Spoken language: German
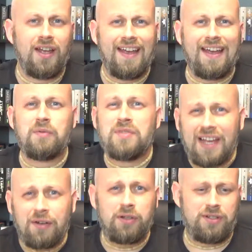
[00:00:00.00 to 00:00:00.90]
Ja, nun sei
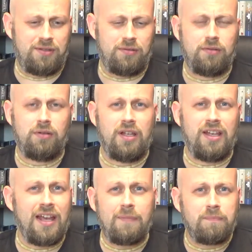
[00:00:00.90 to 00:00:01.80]
doch nicht so.
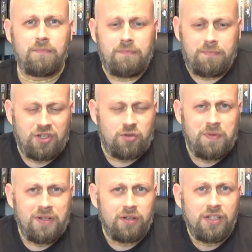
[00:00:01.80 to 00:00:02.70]
Ich hab das Spiel
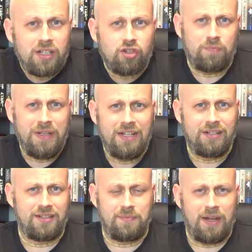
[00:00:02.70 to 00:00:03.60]
noch nie gespielt.
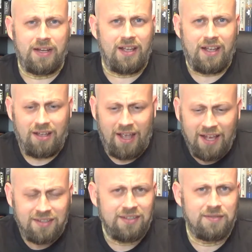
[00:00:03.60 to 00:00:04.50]
Das ist mein
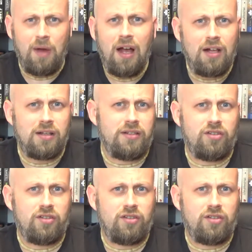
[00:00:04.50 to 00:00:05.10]
erstes Mal, dass ich